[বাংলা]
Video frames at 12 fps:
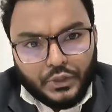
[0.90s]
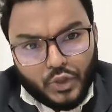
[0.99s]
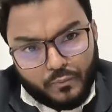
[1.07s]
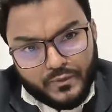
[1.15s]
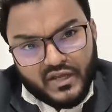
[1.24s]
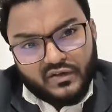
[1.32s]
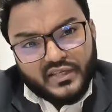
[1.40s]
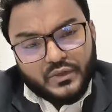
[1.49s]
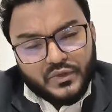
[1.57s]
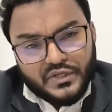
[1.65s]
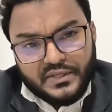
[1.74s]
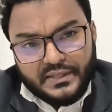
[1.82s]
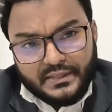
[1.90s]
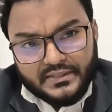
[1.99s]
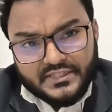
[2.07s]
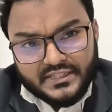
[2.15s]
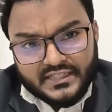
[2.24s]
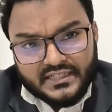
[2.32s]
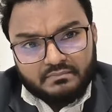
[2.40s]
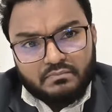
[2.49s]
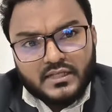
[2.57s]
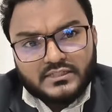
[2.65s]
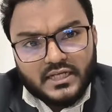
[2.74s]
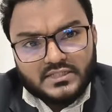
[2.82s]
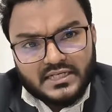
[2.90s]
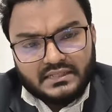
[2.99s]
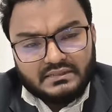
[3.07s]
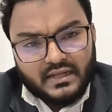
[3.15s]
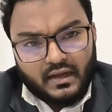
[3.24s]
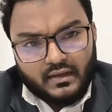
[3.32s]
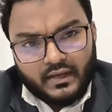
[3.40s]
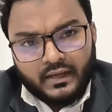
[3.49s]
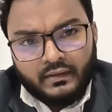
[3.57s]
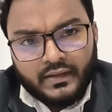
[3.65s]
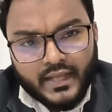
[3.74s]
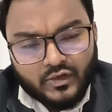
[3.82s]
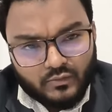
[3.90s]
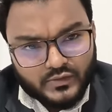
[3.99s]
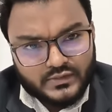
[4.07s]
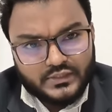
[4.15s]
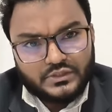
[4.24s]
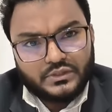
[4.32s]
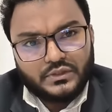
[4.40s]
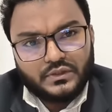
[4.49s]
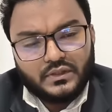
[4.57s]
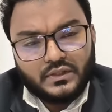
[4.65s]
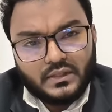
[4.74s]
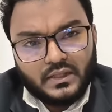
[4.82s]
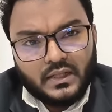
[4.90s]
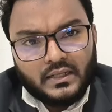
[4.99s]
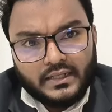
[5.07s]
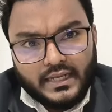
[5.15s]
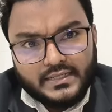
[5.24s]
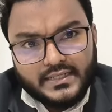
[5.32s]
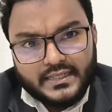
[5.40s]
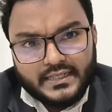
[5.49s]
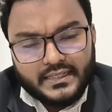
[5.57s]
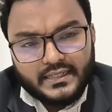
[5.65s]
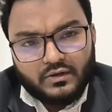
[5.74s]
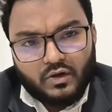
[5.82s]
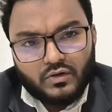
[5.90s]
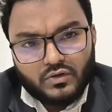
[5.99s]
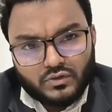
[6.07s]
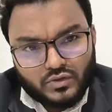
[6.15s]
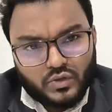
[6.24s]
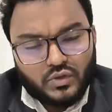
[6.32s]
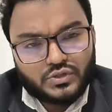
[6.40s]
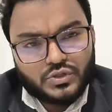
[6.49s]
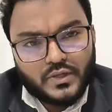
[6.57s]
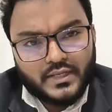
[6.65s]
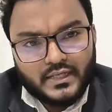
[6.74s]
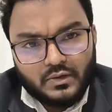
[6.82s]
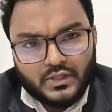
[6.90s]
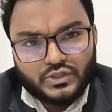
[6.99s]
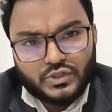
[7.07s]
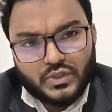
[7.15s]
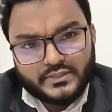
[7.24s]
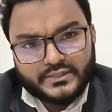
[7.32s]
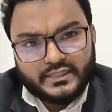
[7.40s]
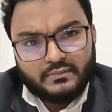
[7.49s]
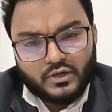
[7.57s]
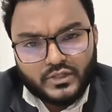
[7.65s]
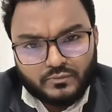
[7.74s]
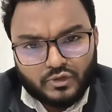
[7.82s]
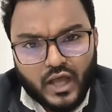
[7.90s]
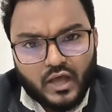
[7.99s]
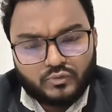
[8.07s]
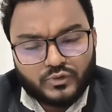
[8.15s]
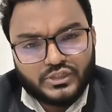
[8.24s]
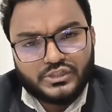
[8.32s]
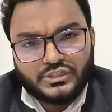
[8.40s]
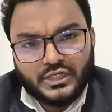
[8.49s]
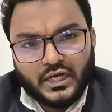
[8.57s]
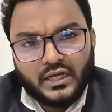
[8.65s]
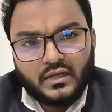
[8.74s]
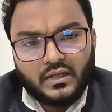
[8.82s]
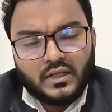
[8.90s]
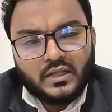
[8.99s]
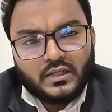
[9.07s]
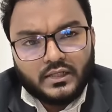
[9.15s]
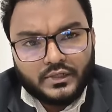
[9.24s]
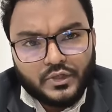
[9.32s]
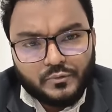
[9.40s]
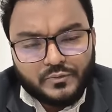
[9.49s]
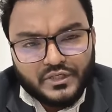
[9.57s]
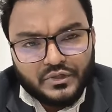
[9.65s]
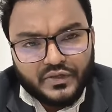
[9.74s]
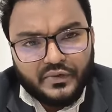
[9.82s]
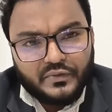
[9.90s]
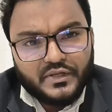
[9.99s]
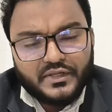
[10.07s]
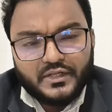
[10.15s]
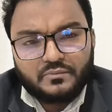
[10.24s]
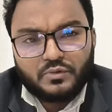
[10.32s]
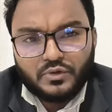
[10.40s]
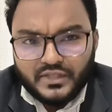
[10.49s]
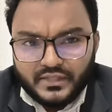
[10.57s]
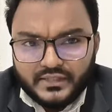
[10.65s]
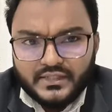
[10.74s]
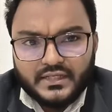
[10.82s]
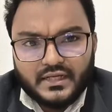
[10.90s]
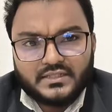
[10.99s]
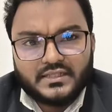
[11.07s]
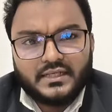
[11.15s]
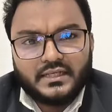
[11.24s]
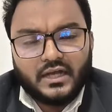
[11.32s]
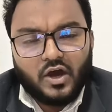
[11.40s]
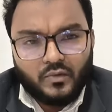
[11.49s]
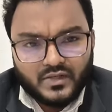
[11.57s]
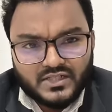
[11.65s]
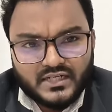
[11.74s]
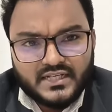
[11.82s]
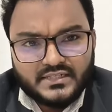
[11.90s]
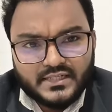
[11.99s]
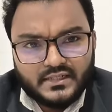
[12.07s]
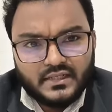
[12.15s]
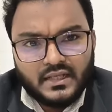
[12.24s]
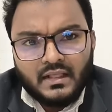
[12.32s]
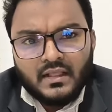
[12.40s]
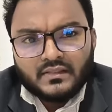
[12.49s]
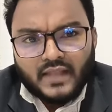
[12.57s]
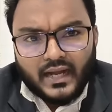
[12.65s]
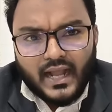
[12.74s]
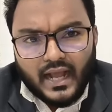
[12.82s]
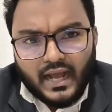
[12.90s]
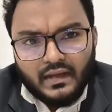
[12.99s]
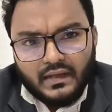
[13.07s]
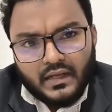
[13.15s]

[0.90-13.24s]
ইউরোপীয় ইউনিয়নের যে ভিসা সেন্টার ইন্ডিয়ায় অবস্থিত এটি অন্যত্র সরিয়ে নেওয়ার জন্য আজকে মাননীয় প্রধান উপদেষ্টা ইউরোপীয় ইউনিয়নের প্রতিনিধিদের আজকে আহ্বান জানিয়েছেন তারা